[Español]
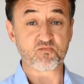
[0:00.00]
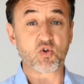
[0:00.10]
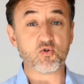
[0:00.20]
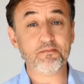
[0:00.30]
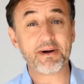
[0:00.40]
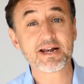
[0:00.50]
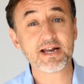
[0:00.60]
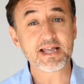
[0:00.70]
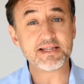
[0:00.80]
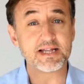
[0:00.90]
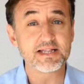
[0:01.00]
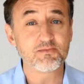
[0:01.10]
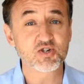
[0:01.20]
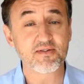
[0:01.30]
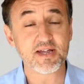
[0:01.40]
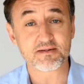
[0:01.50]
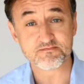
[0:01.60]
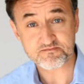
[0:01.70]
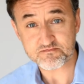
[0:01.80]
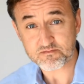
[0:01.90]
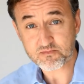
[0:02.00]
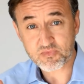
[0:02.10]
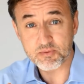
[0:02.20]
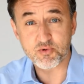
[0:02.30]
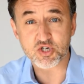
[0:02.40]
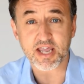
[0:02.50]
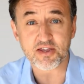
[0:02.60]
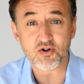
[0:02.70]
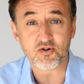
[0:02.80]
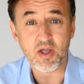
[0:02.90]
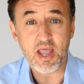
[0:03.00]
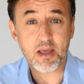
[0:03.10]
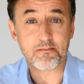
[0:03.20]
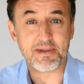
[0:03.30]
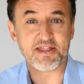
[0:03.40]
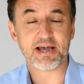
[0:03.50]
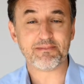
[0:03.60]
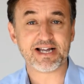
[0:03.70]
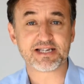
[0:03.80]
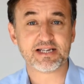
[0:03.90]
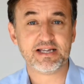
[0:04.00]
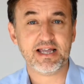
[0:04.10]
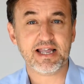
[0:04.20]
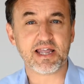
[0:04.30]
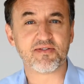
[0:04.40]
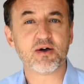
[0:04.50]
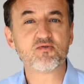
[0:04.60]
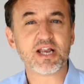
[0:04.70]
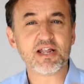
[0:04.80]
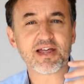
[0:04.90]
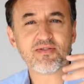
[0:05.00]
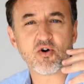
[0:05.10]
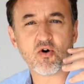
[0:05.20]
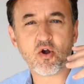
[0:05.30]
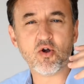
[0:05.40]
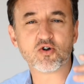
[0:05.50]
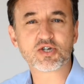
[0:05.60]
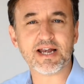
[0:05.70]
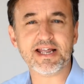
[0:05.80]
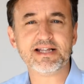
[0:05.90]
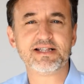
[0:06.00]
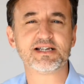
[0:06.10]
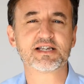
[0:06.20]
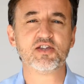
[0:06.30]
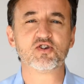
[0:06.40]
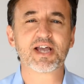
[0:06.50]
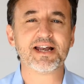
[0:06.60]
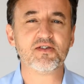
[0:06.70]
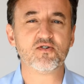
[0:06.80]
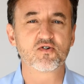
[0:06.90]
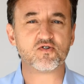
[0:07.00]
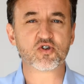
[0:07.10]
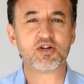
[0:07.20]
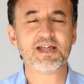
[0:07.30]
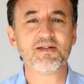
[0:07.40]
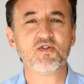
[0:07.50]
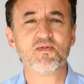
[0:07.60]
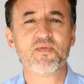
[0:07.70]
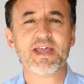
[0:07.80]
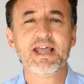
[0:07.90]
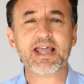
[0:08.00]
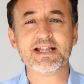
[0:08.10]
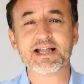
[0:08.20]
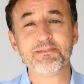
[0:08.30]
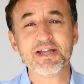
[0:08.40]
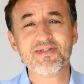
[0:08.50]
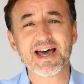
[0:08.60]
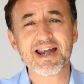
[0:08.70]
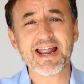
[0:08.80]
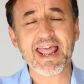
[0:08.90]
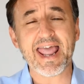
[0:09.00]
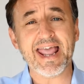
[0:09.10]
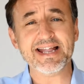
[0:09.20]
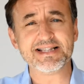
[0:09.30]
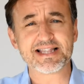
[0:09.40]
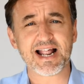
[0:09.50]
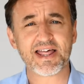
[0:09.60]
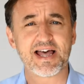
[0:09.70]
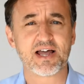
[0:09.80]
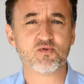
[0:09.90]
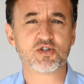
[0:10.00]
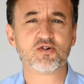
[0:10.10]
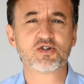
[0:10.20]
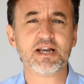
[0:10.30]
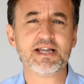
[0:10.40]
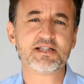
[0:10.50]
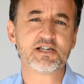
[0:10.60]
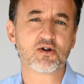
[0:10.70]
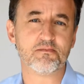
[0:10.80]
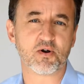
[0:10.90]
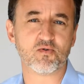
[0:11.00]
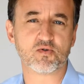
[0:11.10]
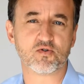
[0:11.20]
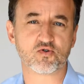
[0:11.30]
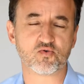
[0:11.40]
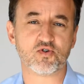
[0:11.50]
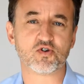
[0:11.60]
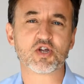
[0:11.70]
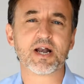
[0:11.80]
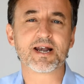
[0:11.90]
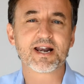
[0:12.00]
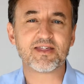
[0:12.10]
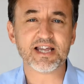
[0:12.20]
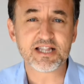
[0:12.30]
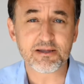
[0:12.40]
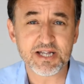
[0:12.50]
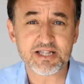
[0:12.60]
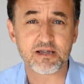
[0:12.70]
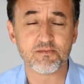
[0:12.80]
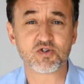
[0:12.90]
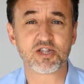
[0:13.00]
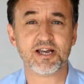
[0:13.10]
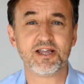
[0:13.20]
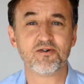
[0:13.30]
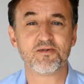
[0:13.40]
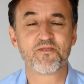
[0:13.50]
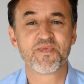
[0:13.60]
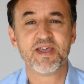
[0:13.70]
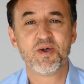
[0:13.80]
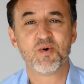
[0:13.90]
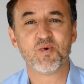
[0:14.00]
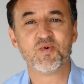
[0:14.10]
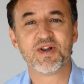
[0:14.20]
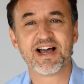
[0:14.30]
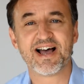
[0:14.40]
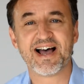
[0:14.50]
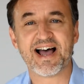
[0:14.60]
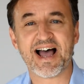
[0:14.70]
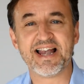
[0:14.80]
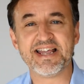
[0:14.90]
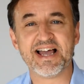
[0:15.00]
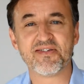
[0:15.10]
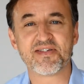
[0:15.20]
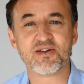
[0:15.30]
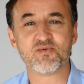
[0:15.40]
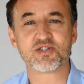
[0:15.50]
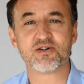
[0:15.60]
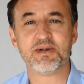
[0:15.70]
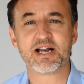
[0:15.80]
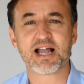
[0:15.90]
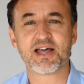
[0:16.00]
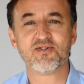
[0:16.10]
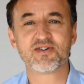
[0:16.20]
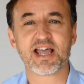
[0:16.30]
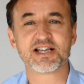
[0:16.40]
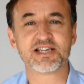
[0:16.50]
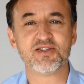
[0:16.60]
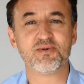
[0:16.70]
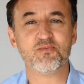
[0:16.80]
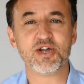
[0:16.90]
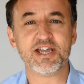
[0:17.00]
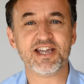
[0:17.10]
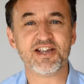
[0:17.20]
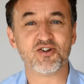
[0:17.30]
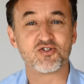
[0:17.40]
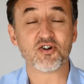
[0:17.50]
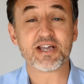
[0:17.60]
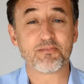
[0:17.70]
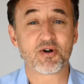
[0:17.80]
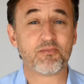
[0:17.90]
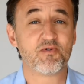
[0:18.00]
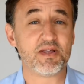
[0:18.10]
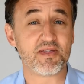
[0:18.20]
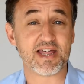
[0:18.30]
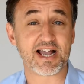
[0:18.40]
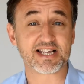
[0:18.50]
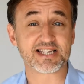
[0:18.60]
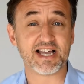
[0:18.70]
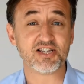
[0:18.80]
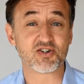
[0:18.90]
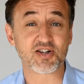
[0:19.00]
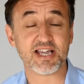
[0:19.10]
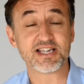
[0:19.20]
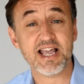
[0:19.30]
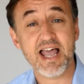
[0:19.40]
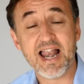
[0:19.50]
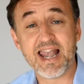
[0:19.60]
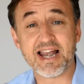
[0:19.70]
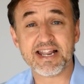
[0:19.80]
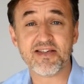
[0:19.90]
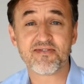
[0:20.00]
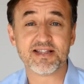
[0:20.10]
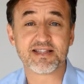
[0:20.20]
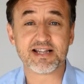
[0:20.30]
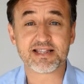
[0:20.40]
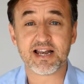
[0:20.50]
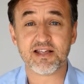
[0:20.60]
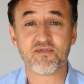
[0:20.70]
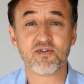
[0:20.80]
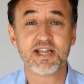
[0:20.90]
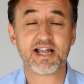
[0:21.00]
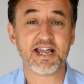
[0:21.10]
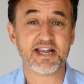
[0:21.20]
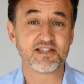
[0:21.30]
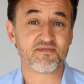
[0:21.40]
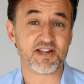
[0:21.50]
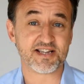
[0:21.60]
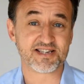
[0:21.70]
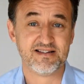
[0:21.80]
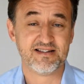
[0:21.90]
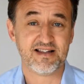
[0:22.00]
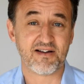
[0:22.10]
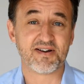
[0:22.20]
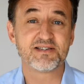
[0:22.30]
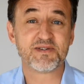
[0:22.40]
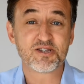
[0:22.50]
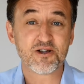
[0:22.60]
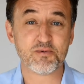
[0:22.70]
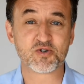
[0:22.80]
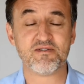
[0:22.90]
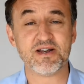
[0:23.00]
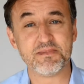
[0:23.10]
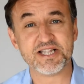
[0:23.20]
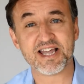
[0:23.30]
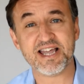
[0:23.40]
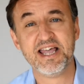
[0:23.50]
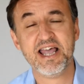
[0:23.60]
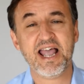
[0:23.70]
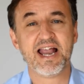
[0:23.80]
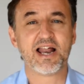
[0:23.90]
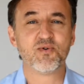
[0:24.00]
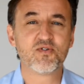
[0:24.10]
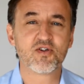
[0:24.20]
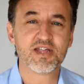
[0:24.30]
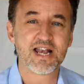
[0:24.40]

Con un partner que intentamos hacer, pues que yo venda más, quizá utilizando los clientes que ellos han ido consolidando y también darle entrada a nuestros clientes con productos suyos. Recientemente hemos tenido una alianza en nuestro mercado que ha sido muy notoria por la publicidad que se ha hecho, que es la alianza entre Telefónica y Netflix. Habréis visto posiblemente el anuncio de